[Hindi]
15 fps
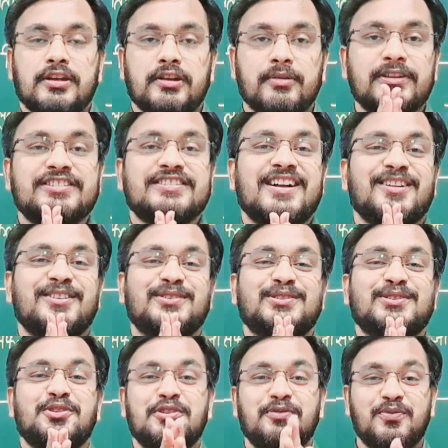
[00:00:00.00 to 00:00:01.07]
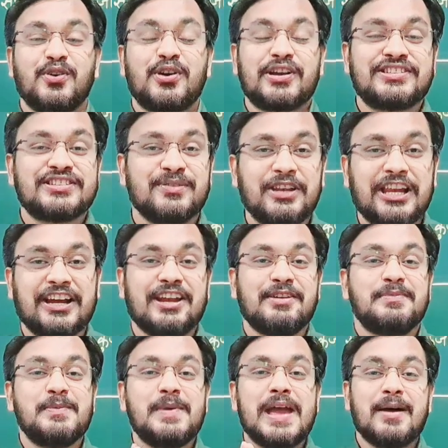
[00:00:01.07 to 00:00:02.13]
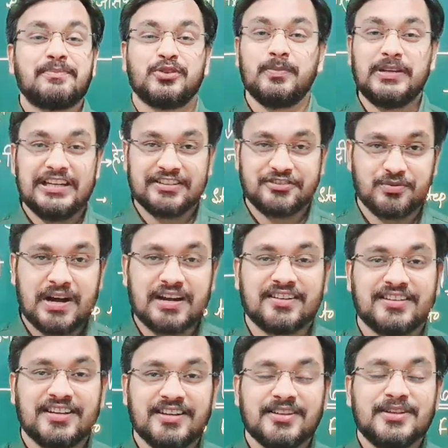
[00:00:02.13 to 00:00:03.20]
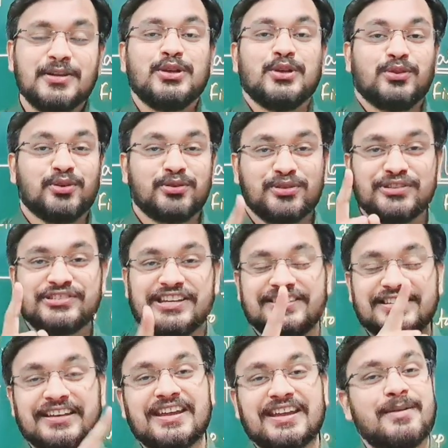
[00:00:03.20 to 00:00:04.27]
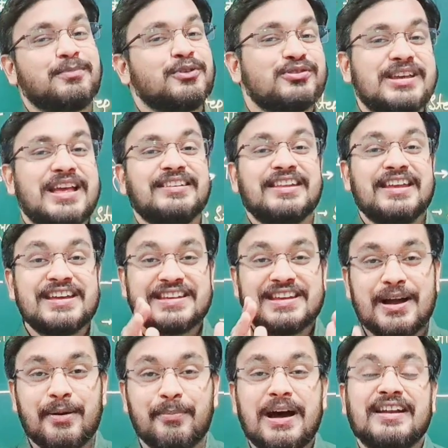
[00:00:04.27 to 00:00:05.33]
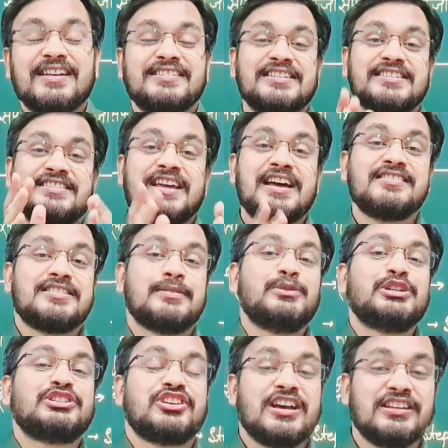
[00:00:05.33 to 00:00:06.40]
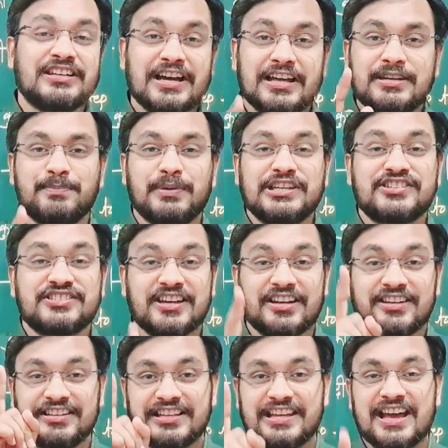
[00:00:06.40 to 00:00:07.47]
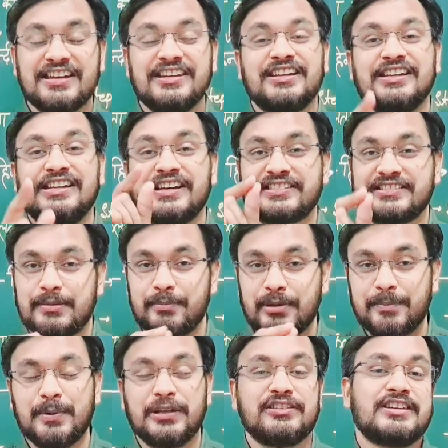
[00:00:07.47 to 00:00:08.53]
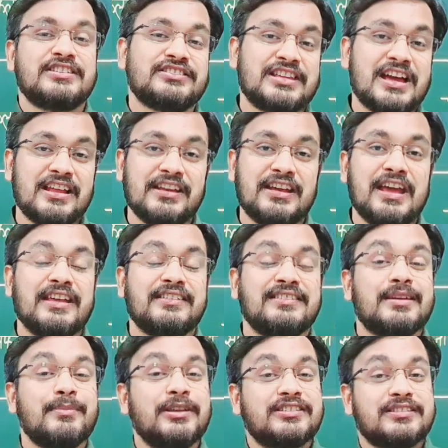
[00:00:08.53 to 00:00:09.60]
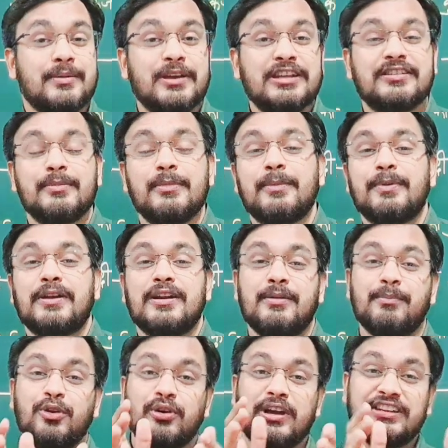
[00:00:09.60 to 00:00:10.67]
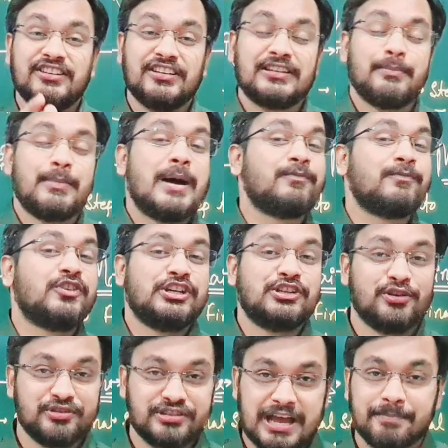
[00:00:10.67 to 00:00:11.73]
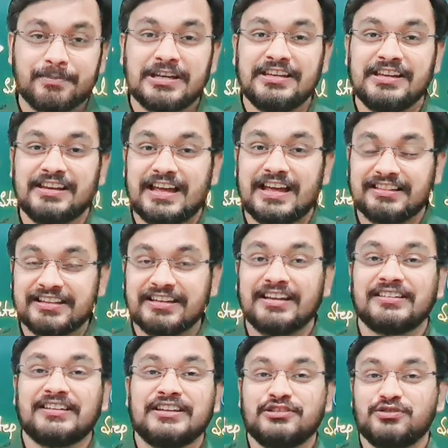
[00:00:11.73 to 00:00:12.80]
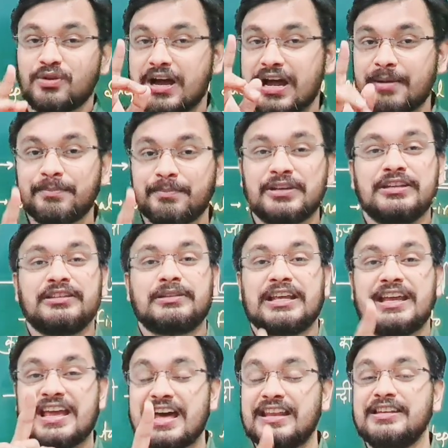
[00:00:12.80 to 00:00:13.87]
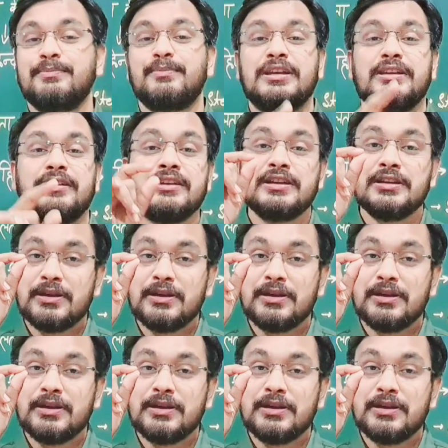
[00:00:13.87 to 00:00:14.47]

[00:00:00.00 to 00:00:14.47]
नमस्कार दोस्तों इनफोकस सिविल एकेडमी में आप सभी का स्वागत है दोस्तों जैसा कि आप लोग जानते हैं कि हमारा संस्थान समीक्षा अधिकारी परीक्षा की तैयारी के लिए एक समर्पित संस्थान है ऐसे में समय समय पर हम लोग ऐसे तमाम वीडियोज आपके लिए लाते रहते हैं जो आपकी तैयारी में